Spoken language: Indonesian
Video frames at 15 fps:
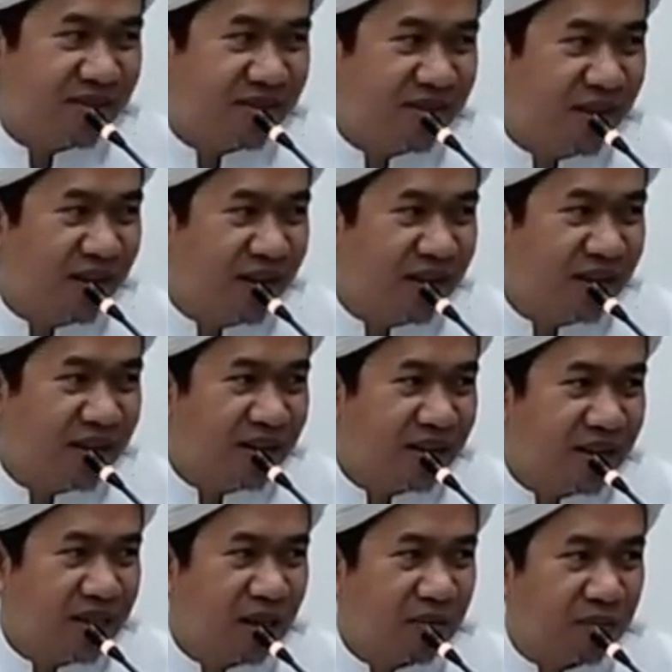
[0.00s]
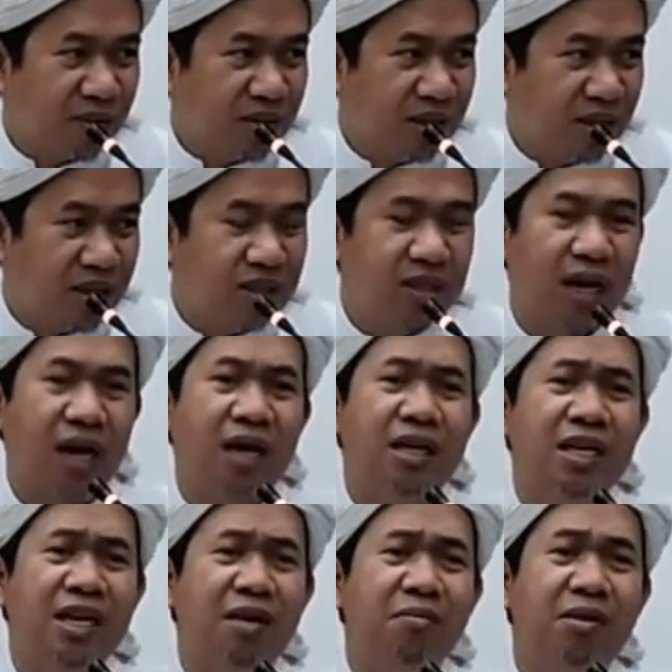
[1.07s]
ya kitab kecil jangan
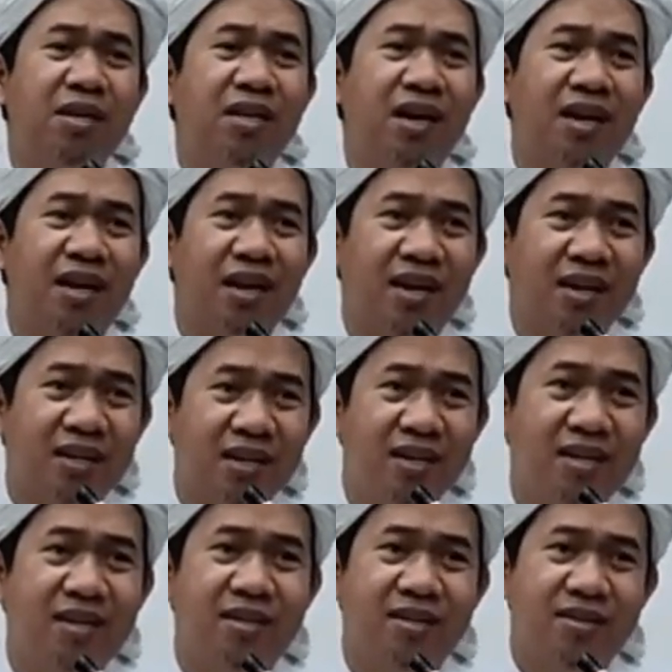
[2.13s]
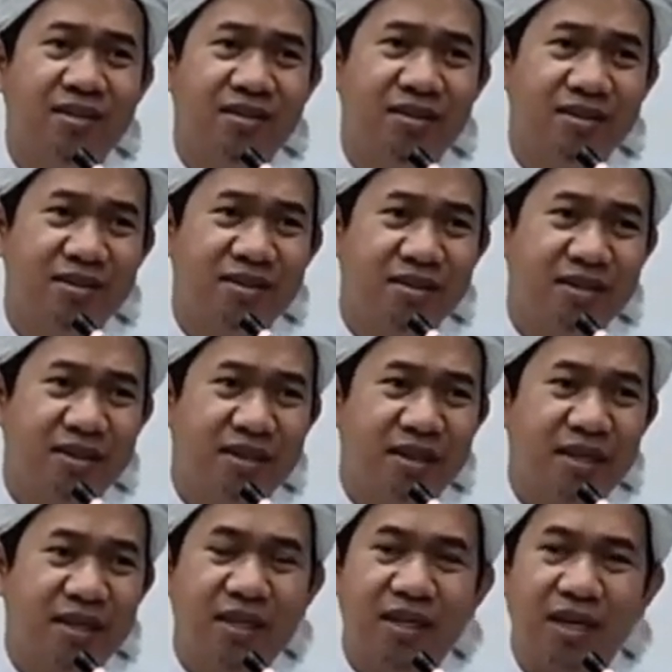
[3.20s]
dinamain yang lain
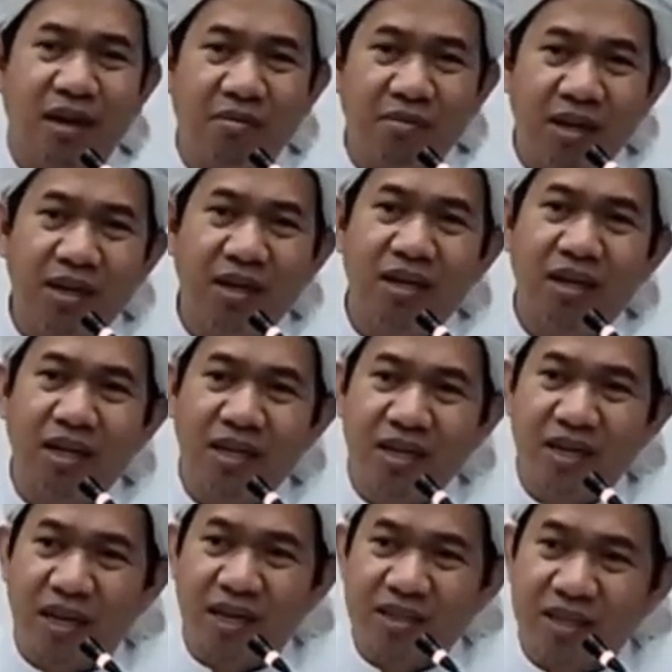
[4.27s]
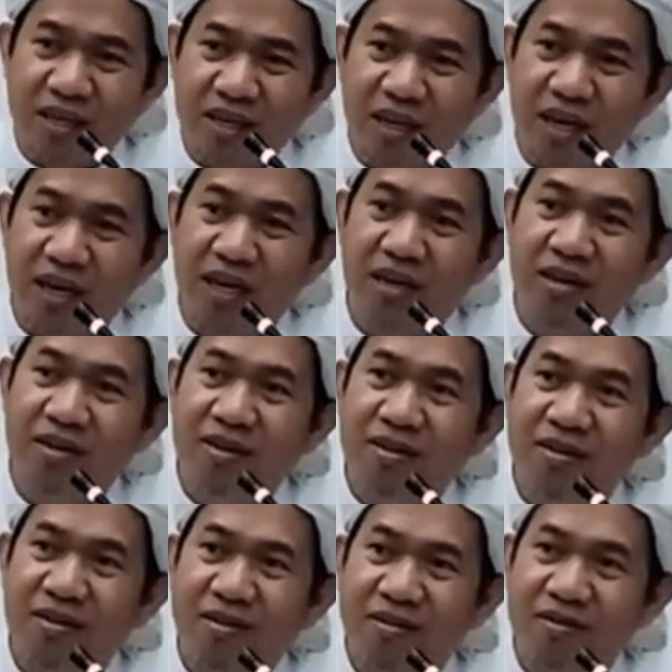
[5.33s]
namain ringkasan
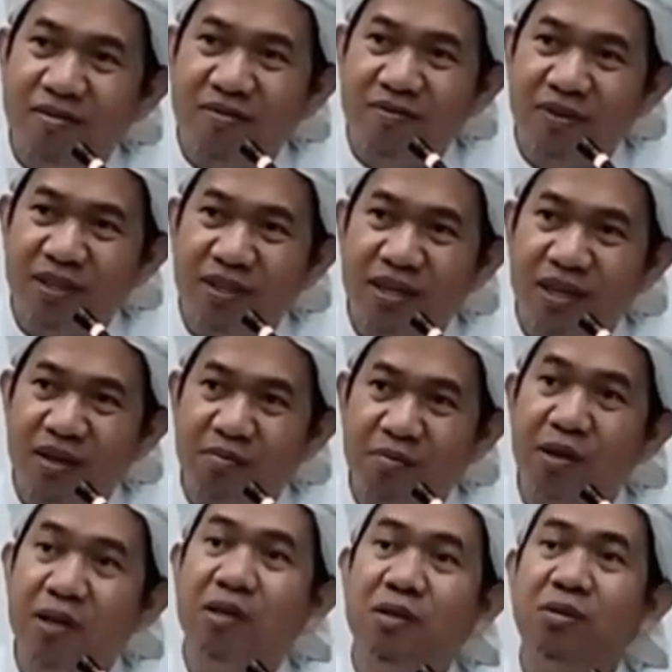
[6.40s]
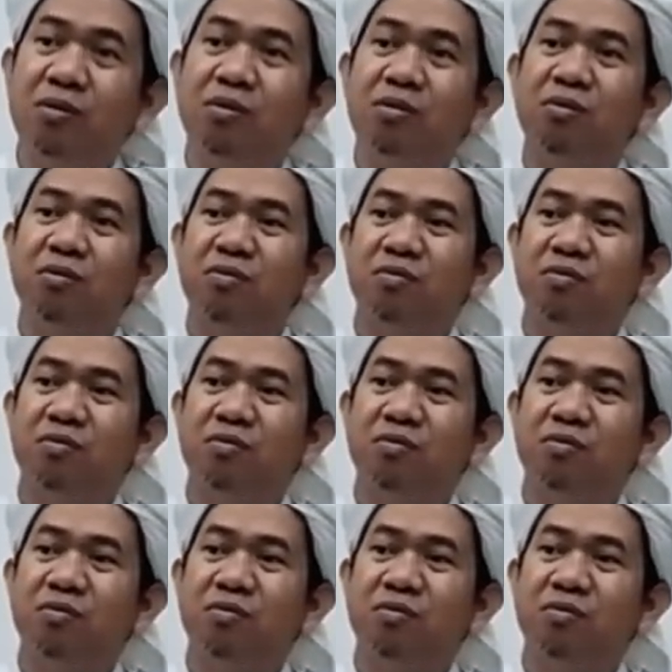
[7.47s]
Alfiyah begitu